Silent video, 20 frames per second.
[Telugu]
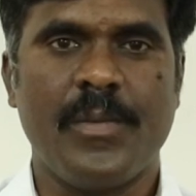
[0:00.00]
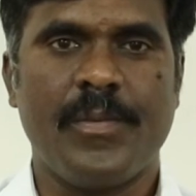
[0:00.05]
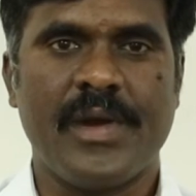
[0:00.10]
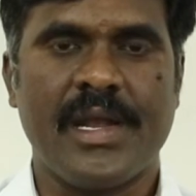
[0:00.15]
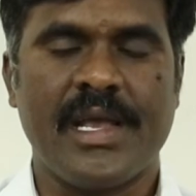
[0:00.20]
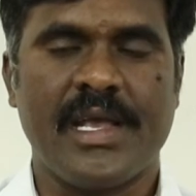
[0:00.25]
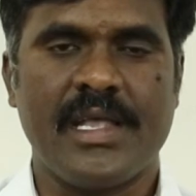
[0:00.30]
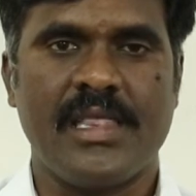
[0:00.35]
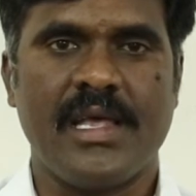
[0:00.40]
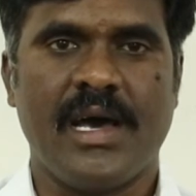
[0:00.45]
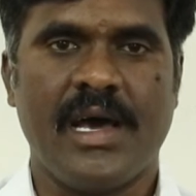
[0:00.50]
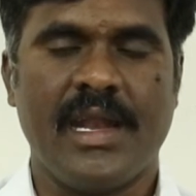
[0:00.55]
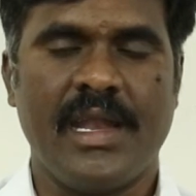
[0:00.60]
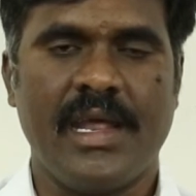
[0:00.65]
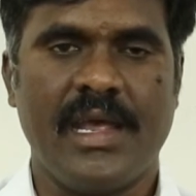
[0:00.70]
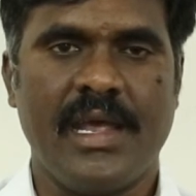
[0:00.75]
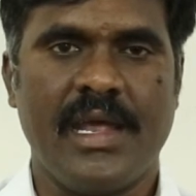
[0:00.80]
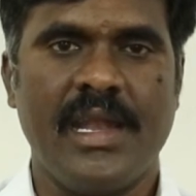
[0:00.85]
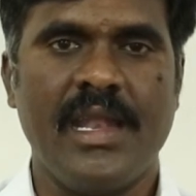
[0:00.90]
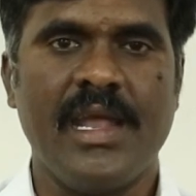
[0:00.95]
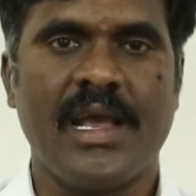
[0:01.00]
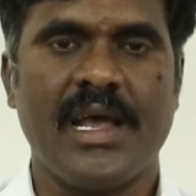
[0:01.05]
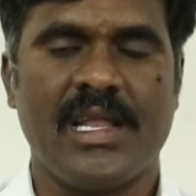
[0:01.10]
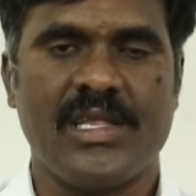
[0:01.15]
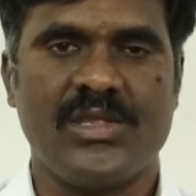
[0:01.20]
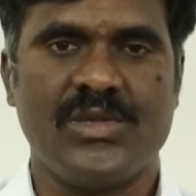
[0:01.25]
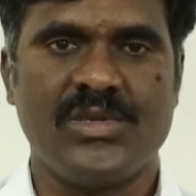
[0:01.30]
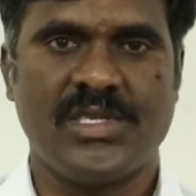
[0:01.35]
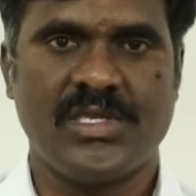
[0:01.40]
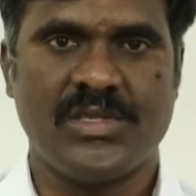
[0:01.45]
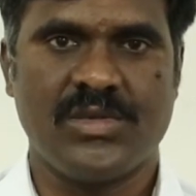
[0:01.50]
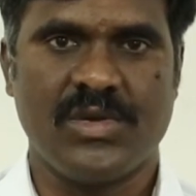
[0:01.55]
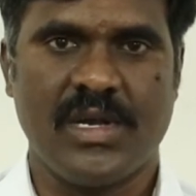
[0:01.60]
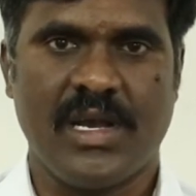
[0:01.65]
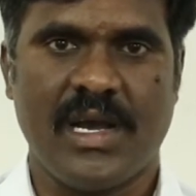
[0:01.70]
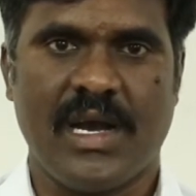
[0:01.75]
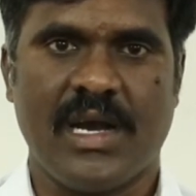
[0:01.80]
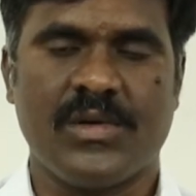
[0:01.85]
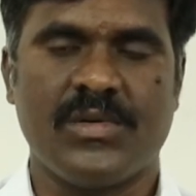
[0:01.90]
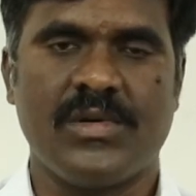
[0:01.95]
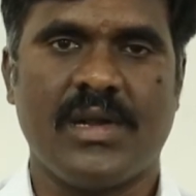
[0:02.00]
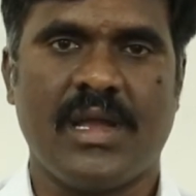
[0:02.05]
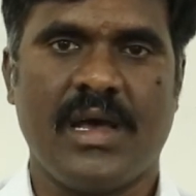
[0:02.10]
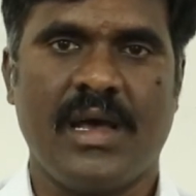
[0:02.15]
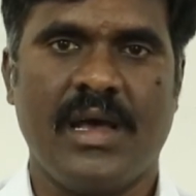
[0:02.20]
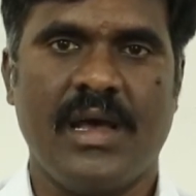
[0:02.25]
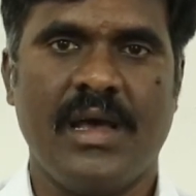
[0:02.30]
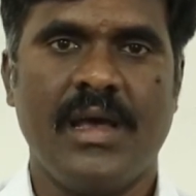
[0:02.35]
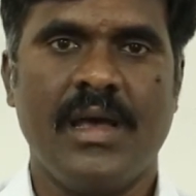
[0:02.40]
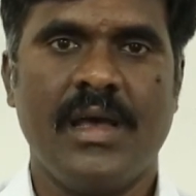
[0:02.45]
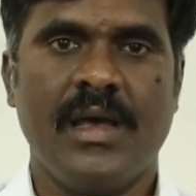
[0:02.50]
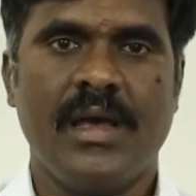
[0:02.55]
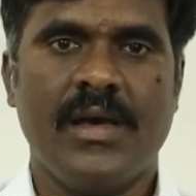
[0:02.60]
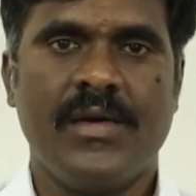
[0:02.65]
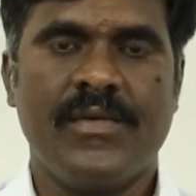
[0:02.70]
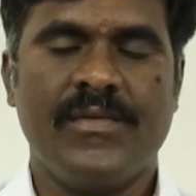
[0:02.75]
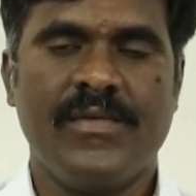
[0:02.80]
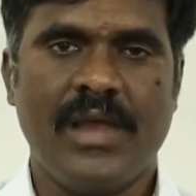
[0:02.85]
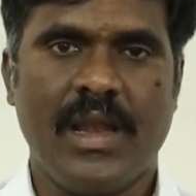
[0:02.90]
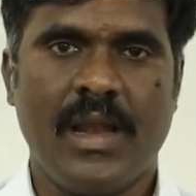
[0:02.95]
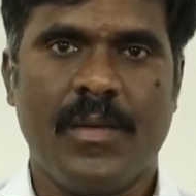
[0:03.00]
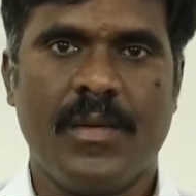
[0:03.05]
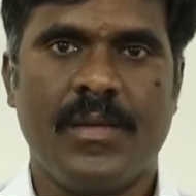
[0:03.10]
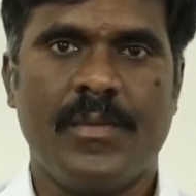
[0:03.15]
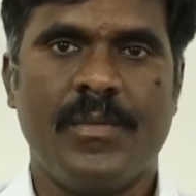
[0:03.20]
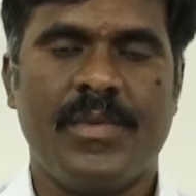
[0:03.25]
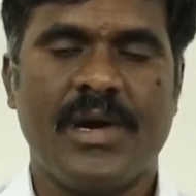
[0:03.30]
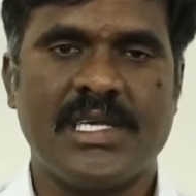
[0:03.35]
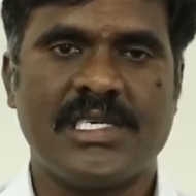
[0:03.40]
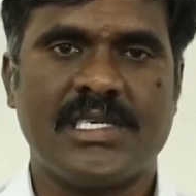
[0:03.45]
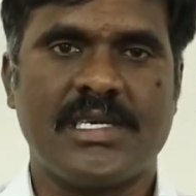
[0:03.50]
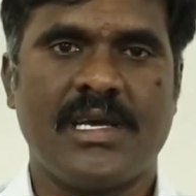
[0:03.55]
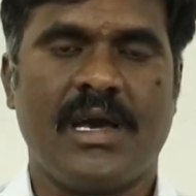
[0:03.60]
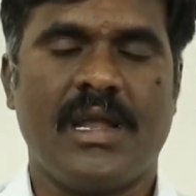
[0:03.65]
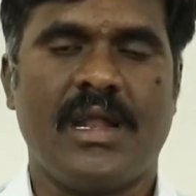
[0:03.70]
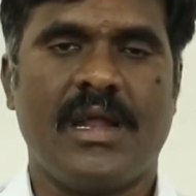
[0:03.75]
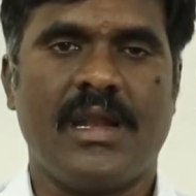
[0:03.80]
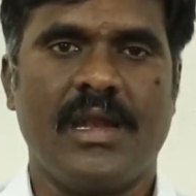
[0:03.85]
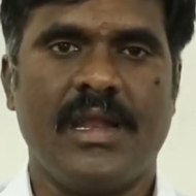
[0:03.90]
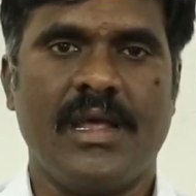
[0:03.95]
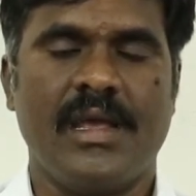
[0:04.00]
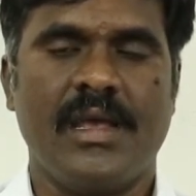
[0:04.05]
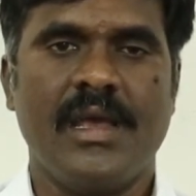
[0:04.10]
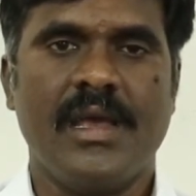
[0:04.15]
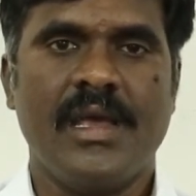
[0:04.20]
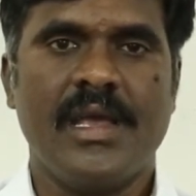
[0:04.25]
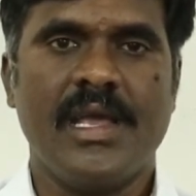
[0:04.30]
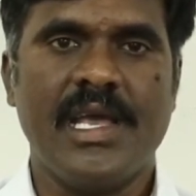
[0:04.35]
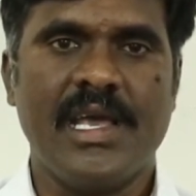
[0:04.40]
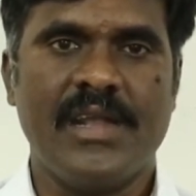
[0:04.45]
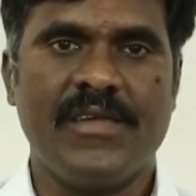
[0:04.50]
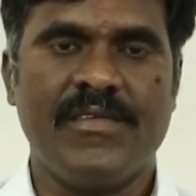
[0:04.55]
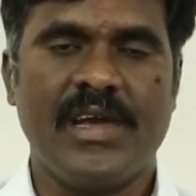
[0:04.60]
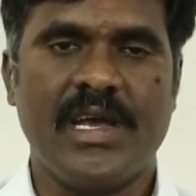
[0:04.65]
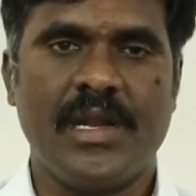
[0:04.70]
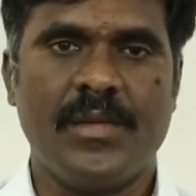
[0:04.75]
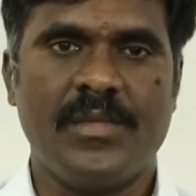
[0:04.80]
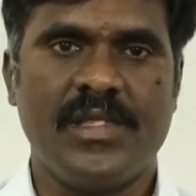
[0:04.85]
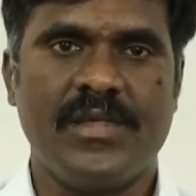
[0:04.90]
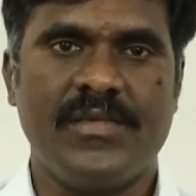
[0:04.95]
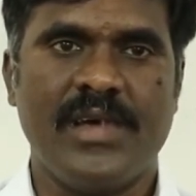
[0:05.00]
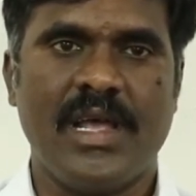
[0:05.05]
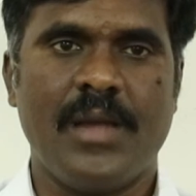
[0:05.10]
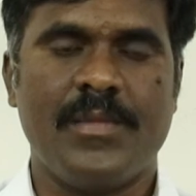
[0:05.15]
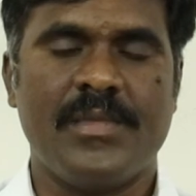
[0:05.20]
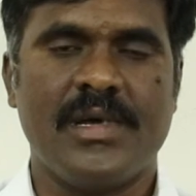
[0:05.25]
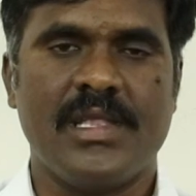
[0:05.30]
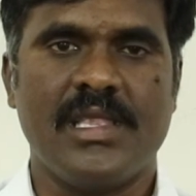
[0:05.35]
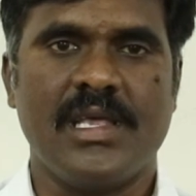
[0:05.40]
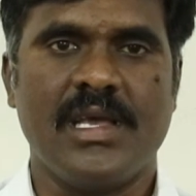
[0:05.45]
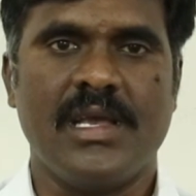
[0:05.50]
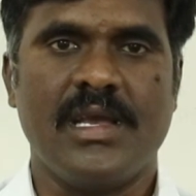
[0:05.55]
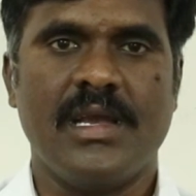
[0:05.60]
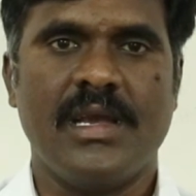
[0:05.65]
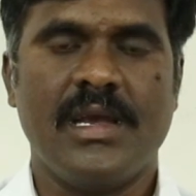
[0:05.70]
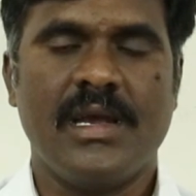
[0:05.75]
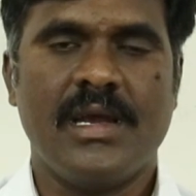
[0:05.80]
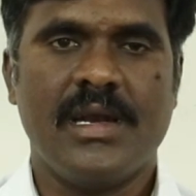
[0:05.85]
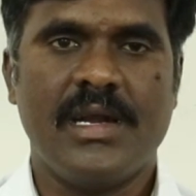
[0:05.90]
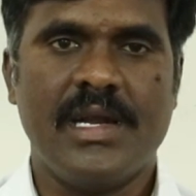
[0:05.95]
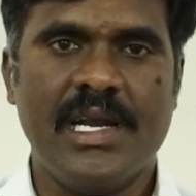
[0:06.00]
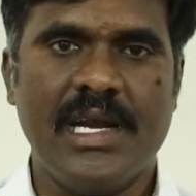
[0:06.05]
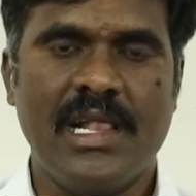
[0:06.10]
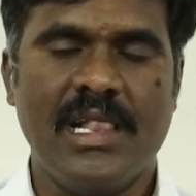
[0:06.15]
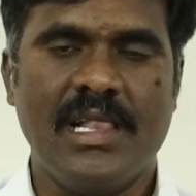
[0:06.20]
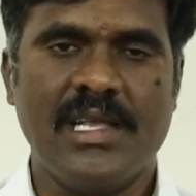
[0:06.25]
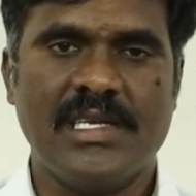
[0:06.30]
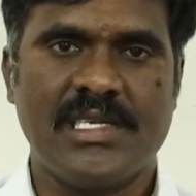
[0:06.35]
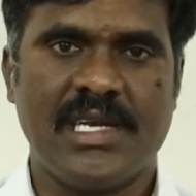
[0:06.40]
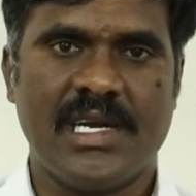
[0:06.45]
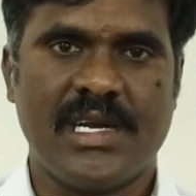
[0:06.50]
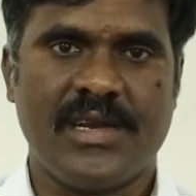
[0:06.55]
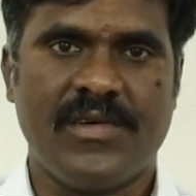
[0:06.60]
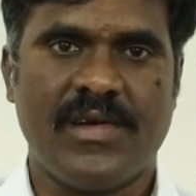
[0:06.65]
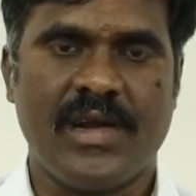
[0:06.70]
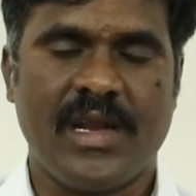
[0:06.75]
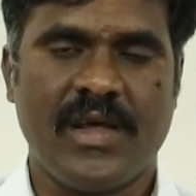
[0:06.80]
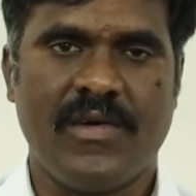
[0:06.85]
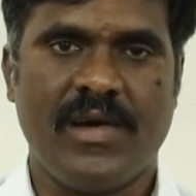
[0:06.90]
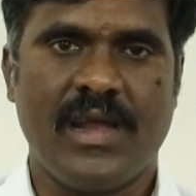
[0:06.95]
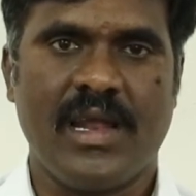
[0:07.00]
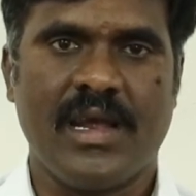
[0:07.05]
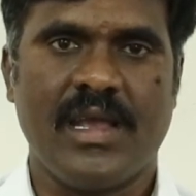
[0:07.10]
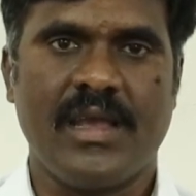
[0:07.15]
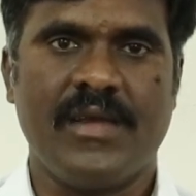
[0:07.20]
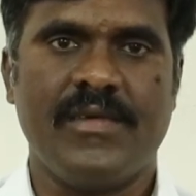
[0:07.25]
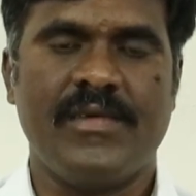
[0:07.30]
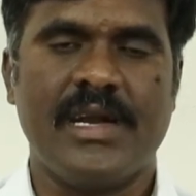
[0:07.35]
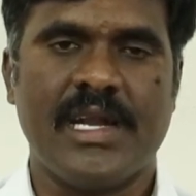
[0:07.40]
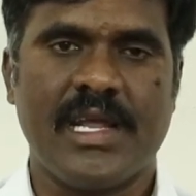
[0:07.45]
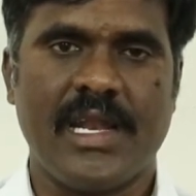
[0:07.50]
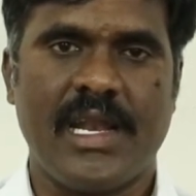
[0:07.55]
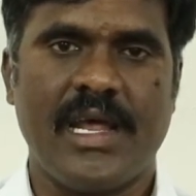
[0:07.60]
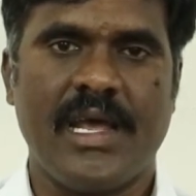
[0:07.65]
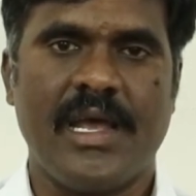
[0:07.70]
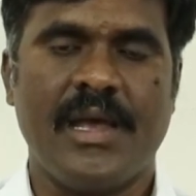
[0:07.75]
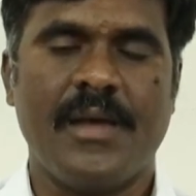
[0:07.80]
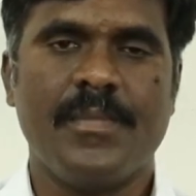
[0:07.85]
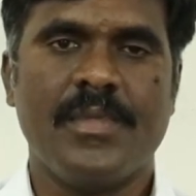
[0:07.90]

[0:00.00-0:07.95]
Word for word: ఇప్పటికీ దాన్ని ఎన్నికల దృష్టితోటి కాకుండా వీళ్ళ పరిష్కారాన్ని ఈ ఇరవై ఎనిమిది వేల మంది డీడీలు తీసినటువంటి వాళ్ళకి వెంటనే